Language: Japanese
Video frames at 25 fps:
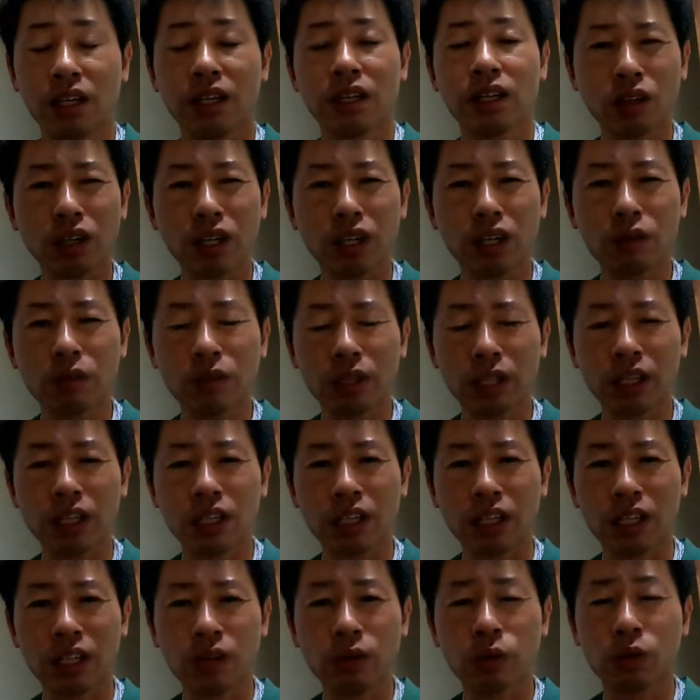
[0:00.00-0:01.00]
ここら辺は
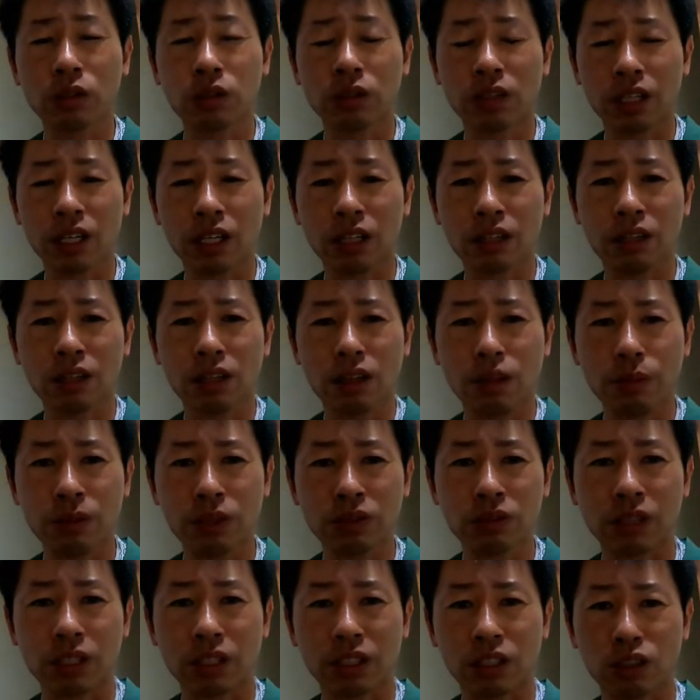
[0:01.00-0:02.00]
ね、気を使ってし
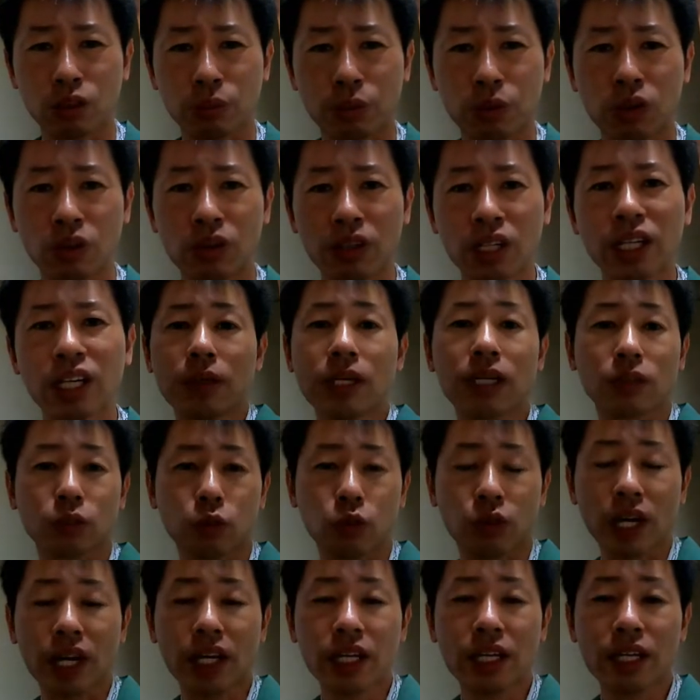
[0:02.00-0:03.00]
まうんですけども、まあ、
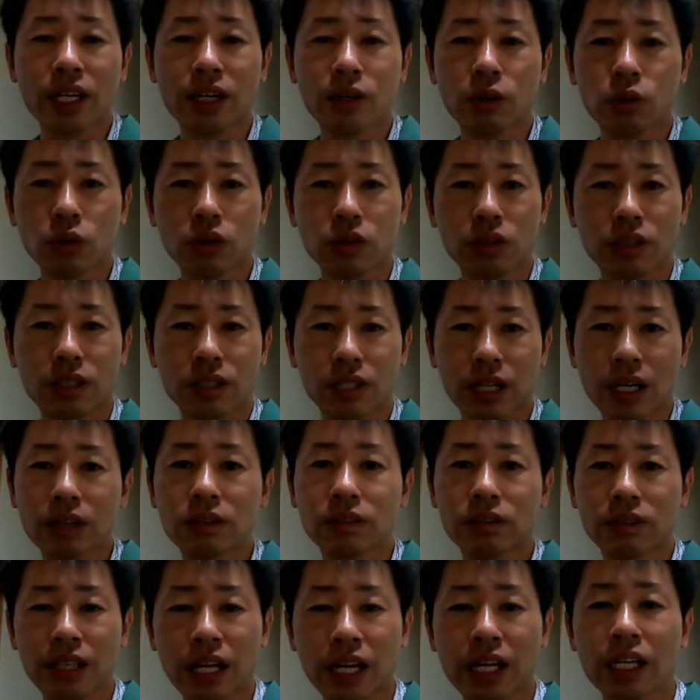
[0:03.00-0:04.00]
ドライヤーを使
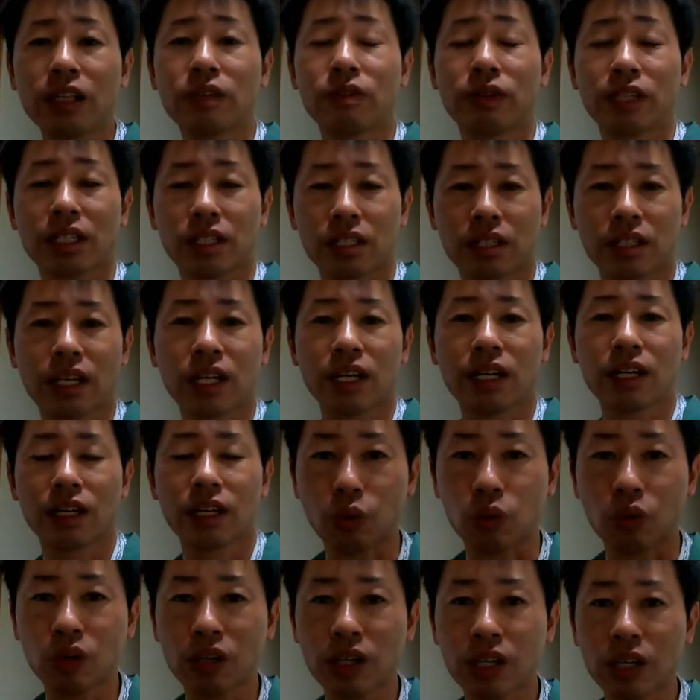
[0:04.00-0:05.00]
う際にはですね、
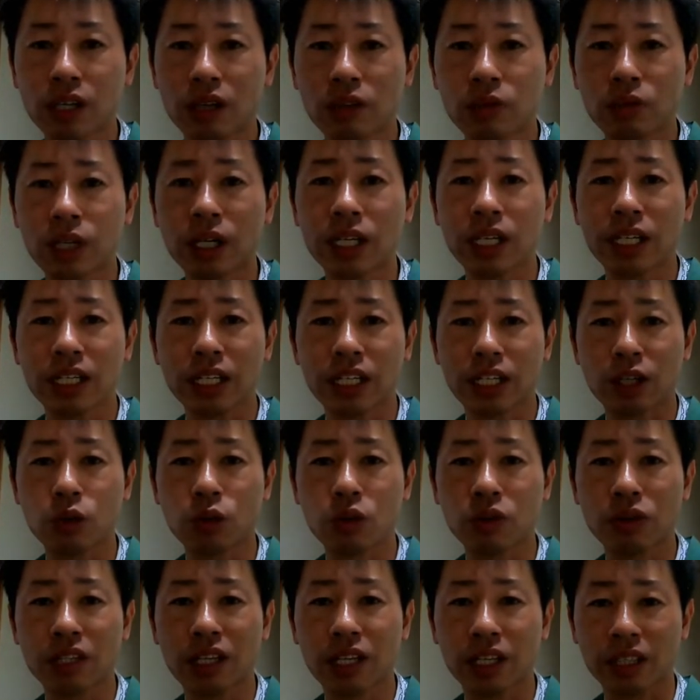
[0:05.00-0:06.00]
そこら辺は気
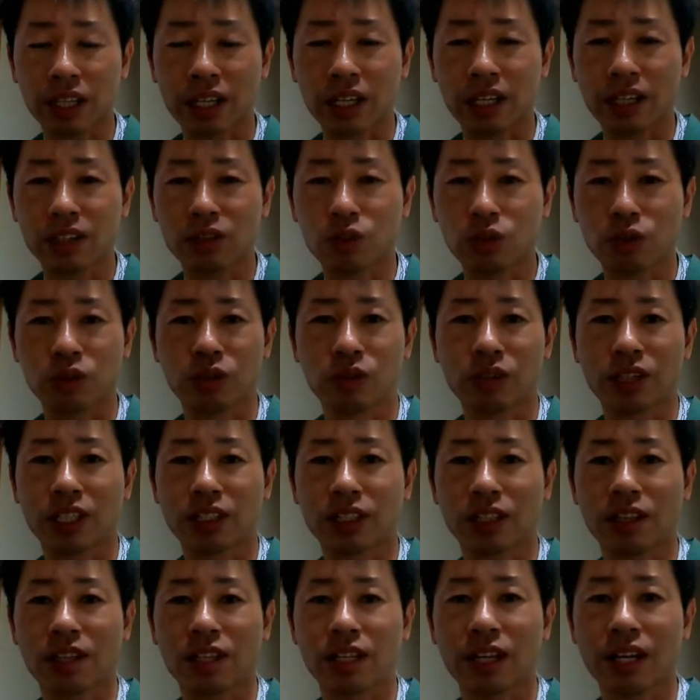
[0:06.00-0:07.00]
をつけてという
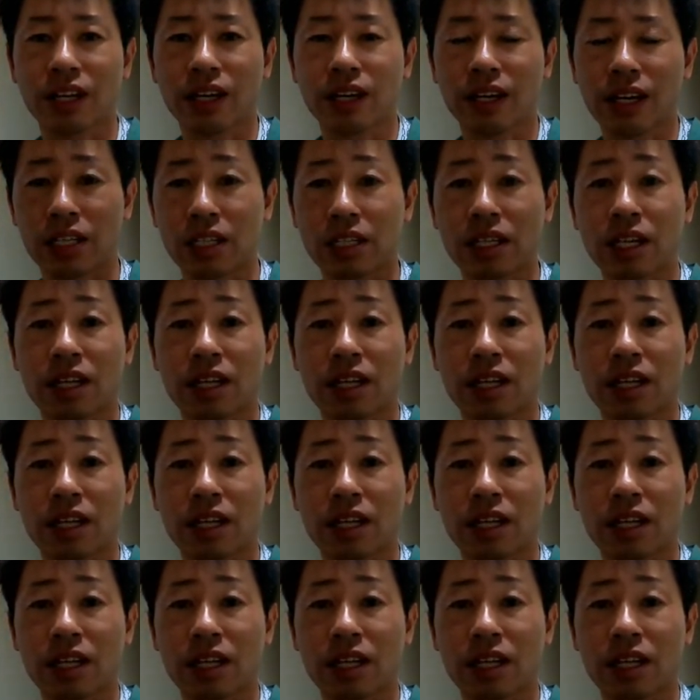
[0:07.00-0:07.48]
形で持